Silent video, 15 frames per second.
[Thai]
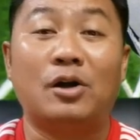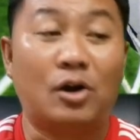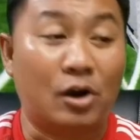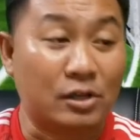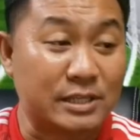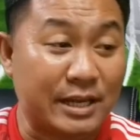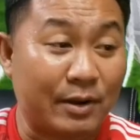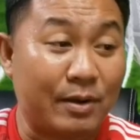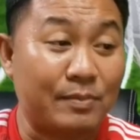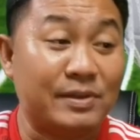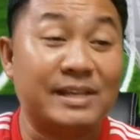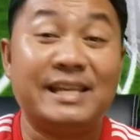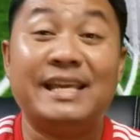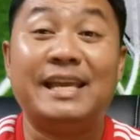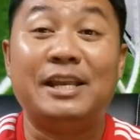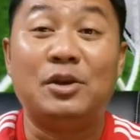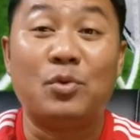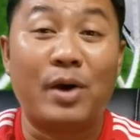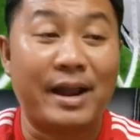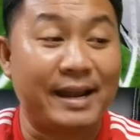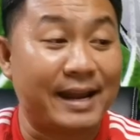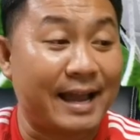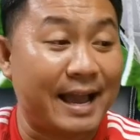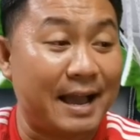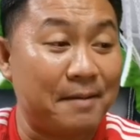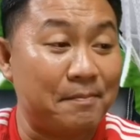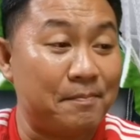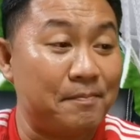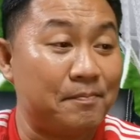ขอแสดงความยินดีด้วยนะครับ